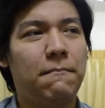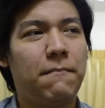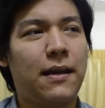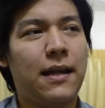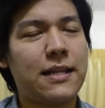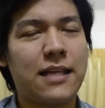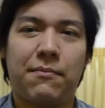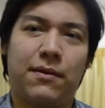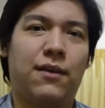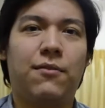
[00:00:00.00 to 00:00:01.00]
ไม่แน่ใจ
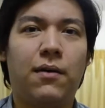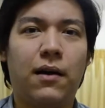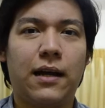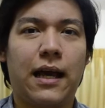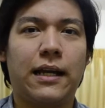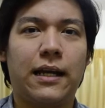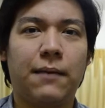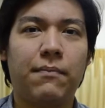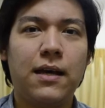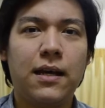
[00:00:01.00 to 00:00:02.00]
เหมือนกันว่าเพราะอะไรนะครั
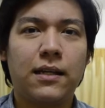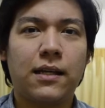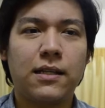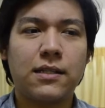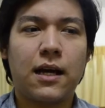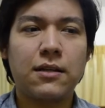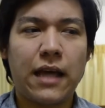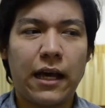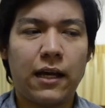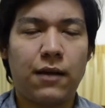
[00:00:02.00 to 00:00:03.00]
บถึงจะเข้าใจ
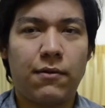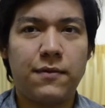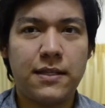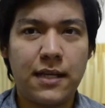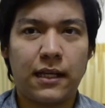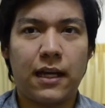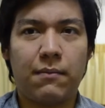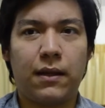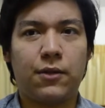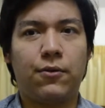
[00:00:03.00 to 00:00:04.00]
ก็ถือว่าฟิสิกส์เนี่ย
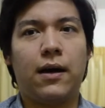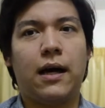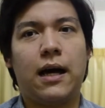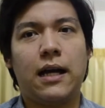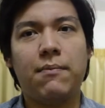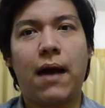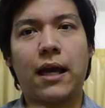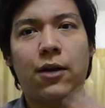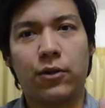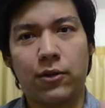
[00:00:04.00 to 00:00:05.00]
เป็นตัวอธิบาย
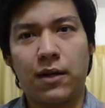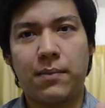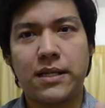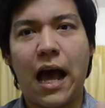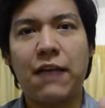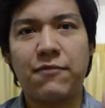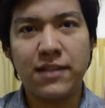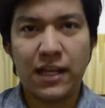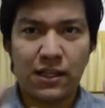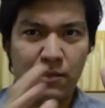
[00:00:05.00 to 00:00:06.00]
กฎของธรรมชาติฟิ
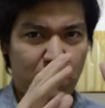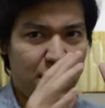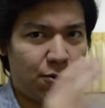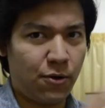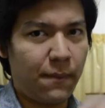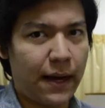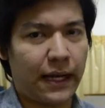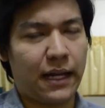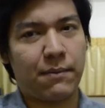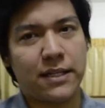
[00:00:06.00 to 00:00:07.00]
สิกส์มีอยู่ทั่วไปใน
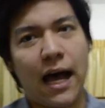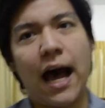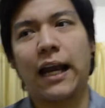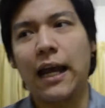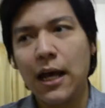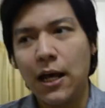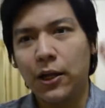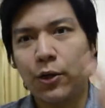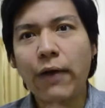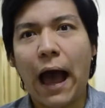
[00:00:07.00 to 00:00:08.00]
ธรรมชาติ
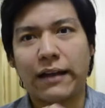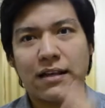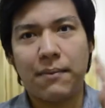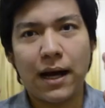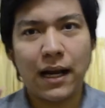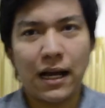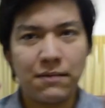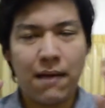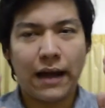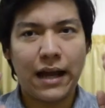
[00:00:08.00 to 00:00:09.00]
ทุกอย่างสามารถอธิ
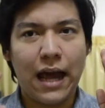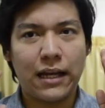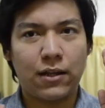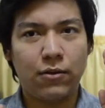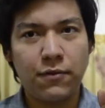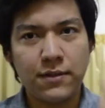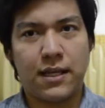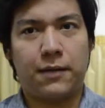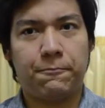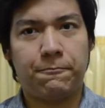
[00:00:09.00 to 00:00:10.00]
บายได้ด้วยฟิสิกส์